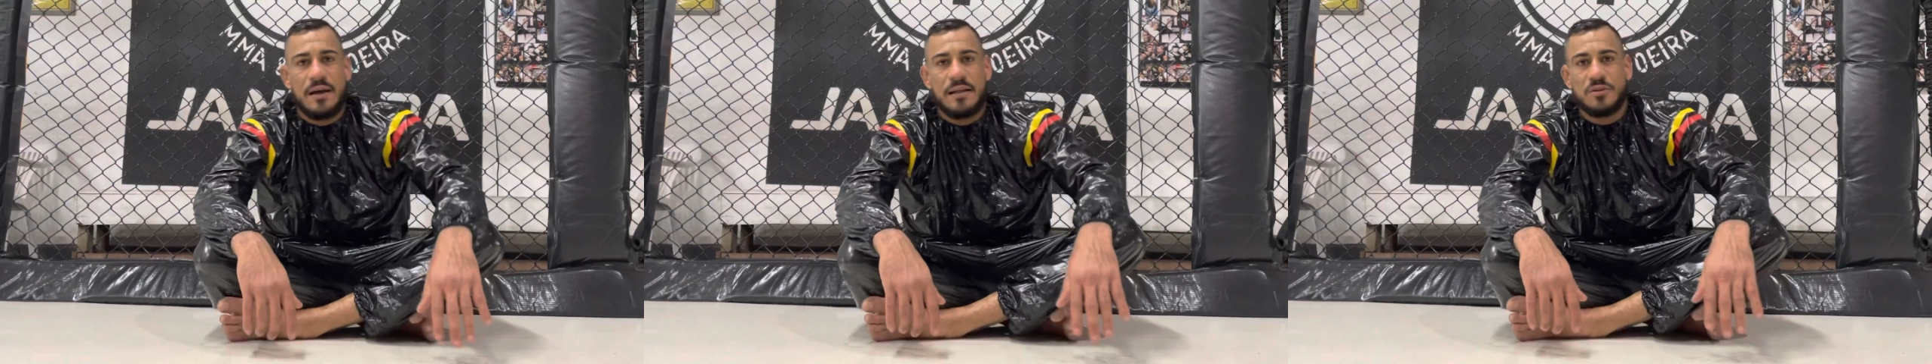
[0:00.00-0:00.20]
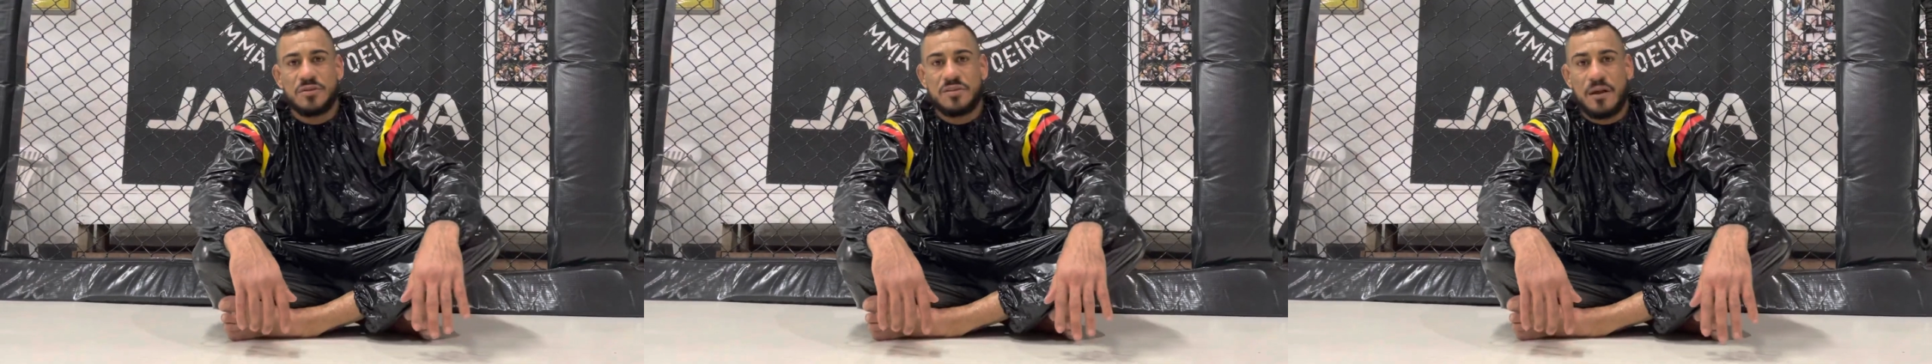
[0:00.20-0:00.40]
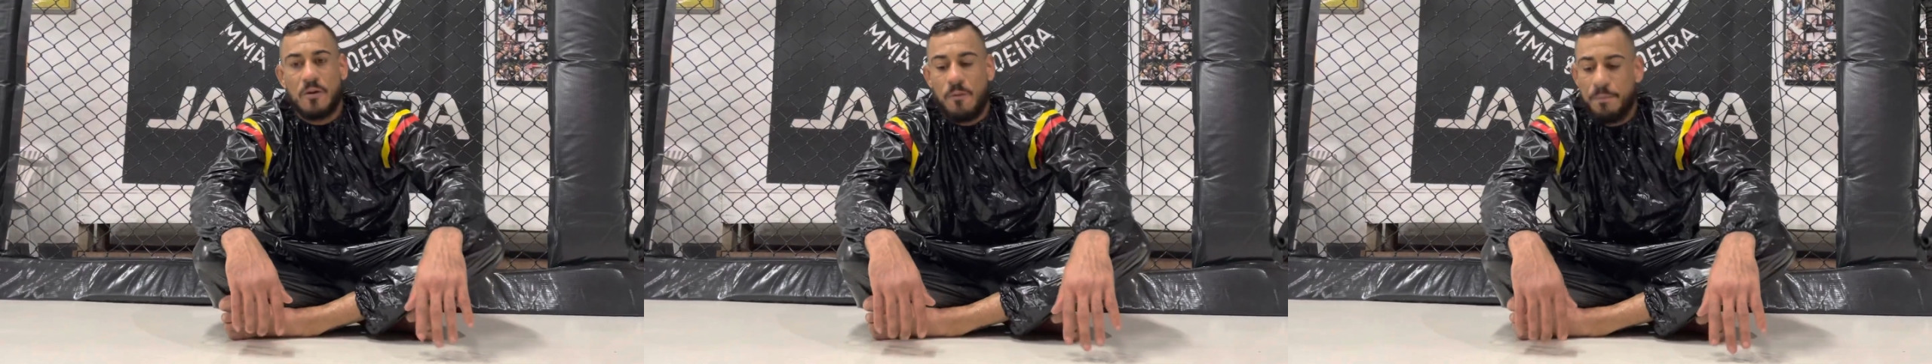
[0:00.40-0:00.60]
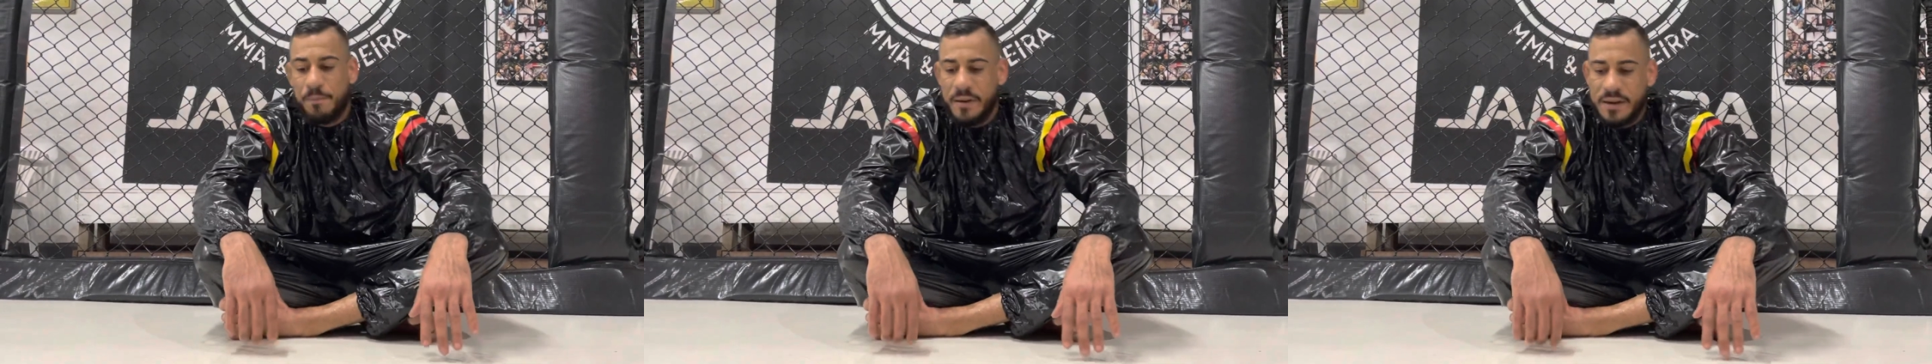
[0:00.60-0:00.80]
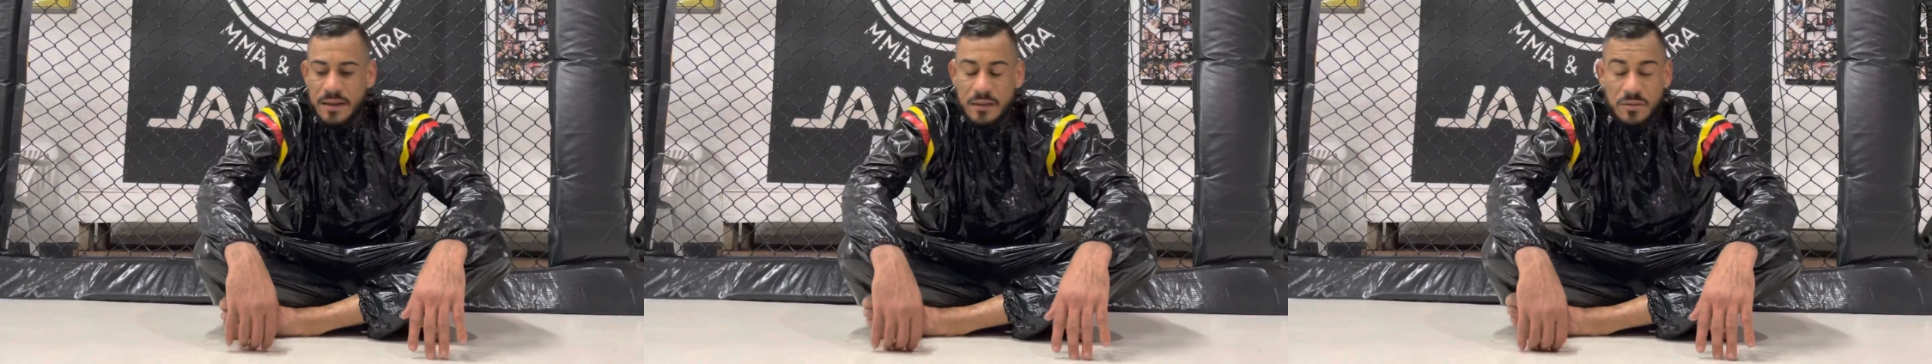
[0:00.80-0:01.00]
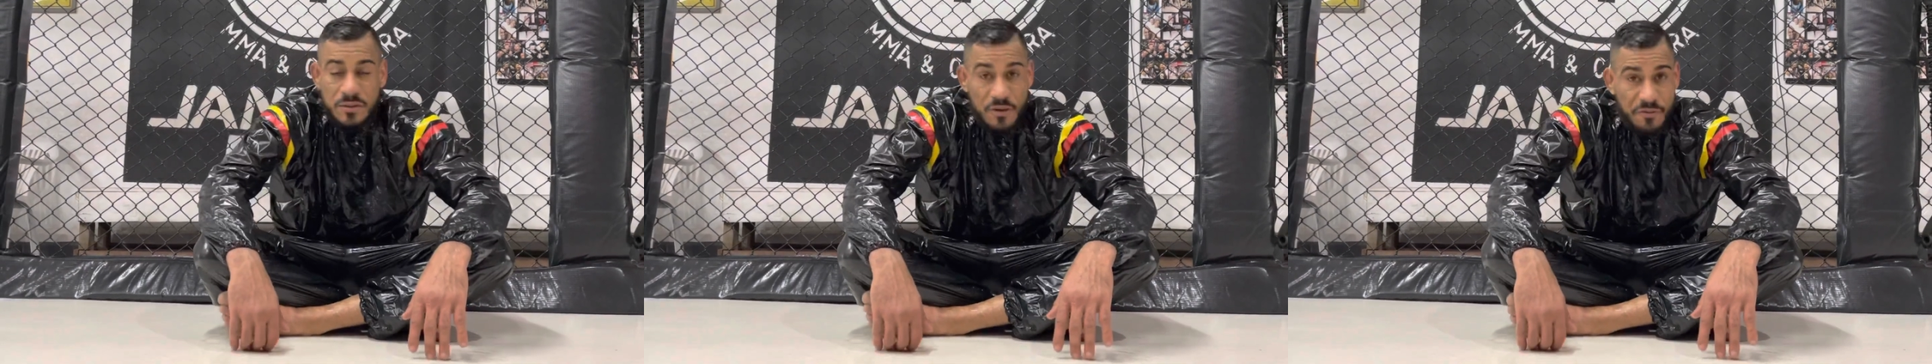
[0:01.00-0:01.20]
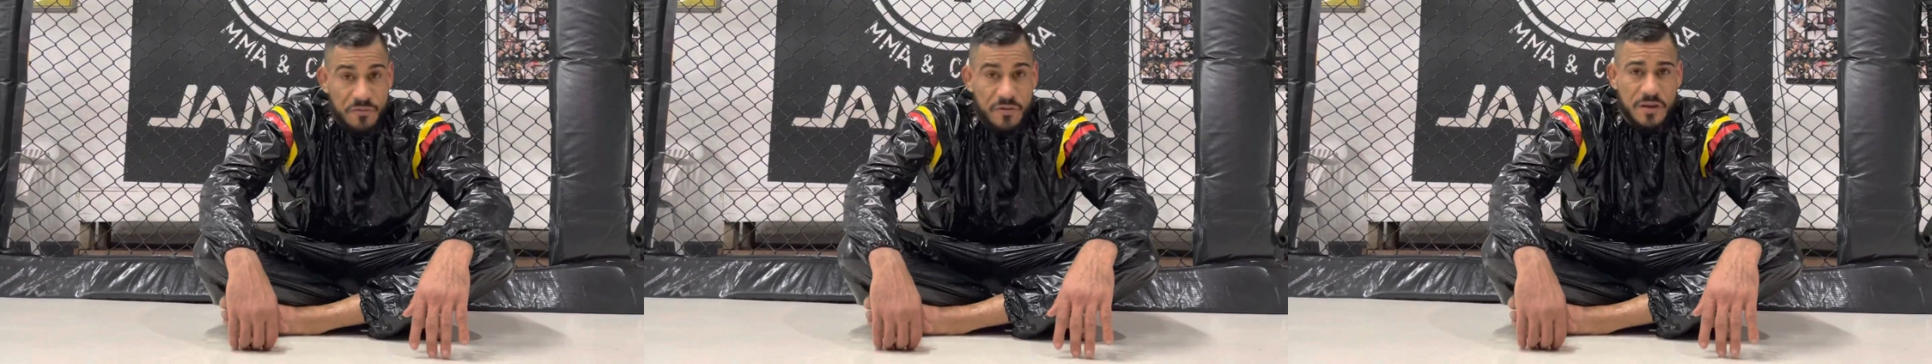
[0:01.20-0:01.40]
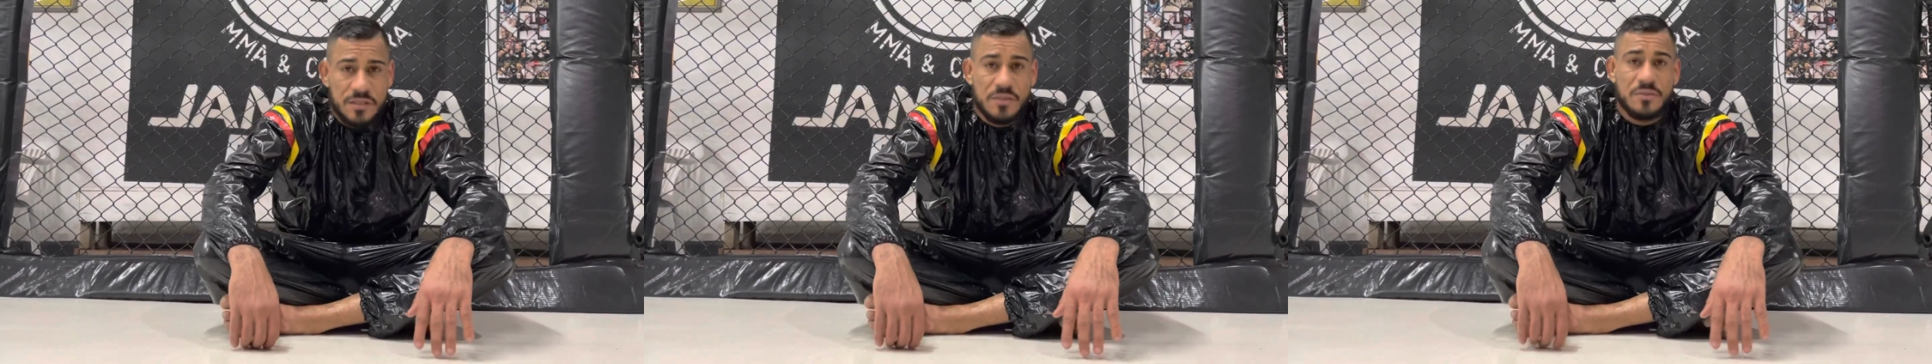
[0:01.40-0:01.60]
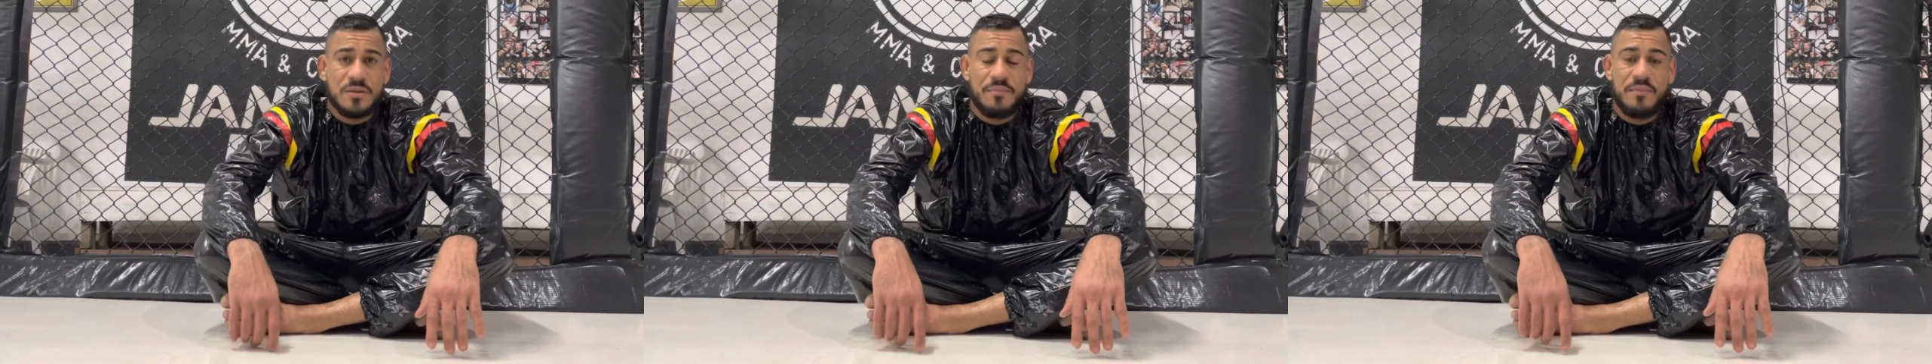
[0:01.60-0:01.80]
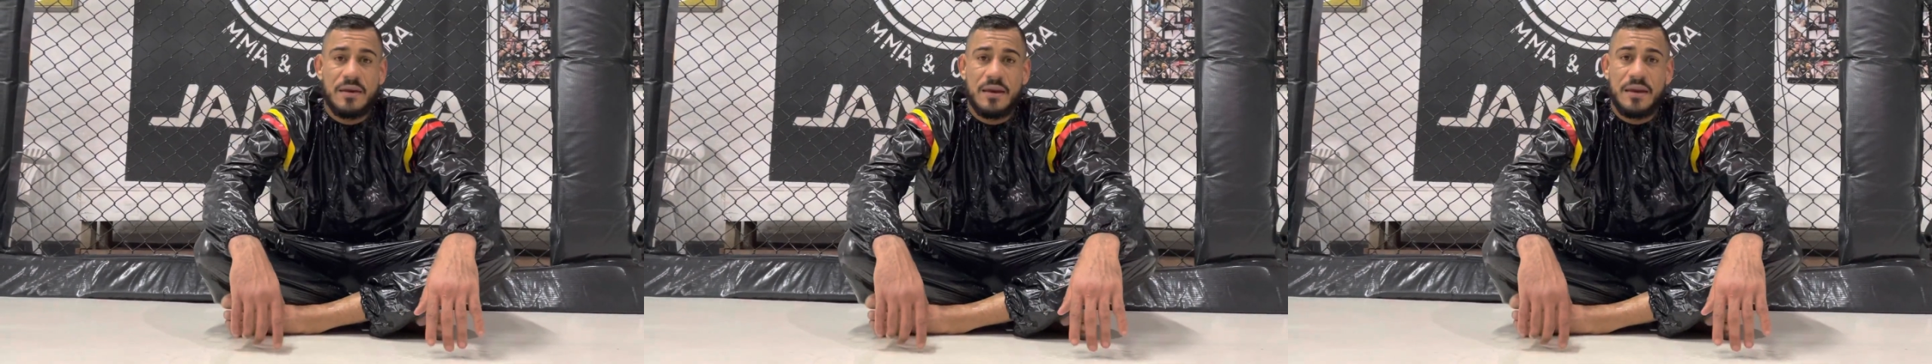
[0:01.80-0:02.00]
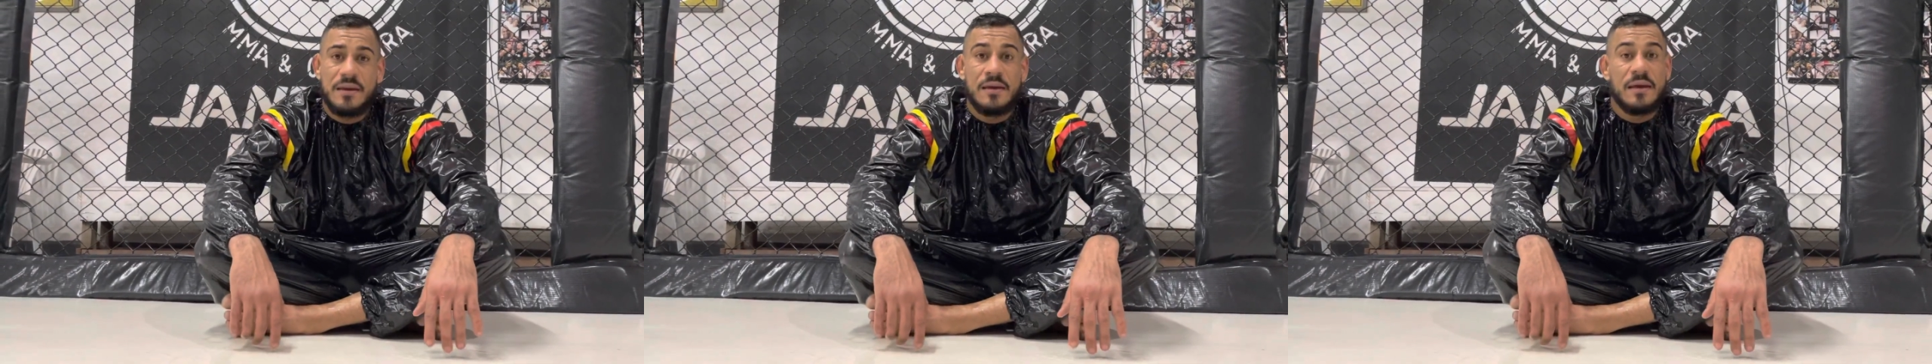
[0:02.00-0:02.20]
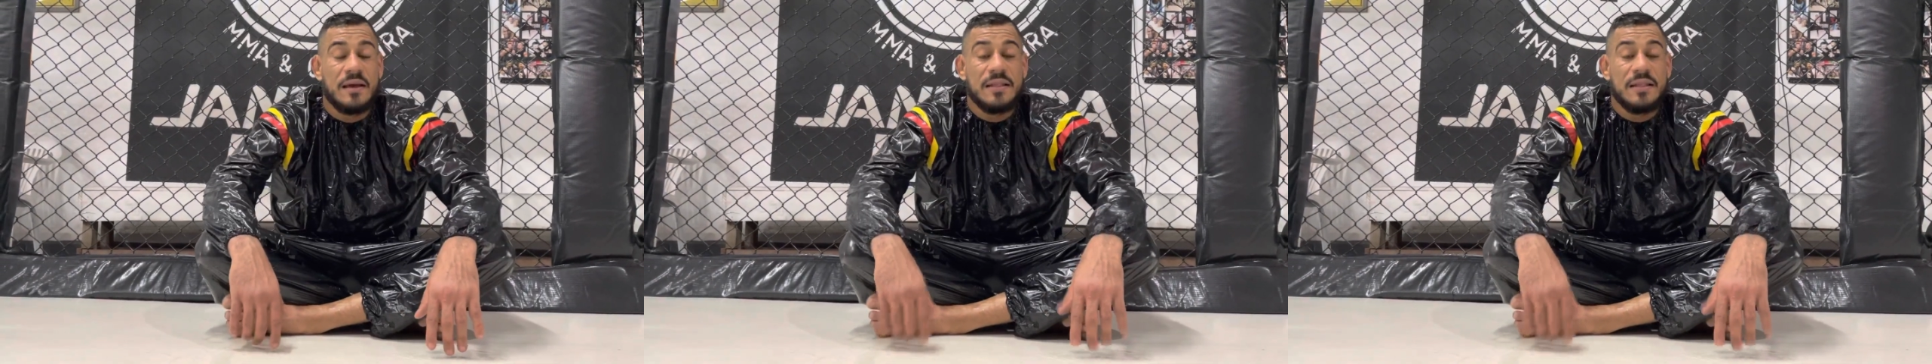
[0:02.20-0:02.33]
nos acompanhando, tem o Feijão também,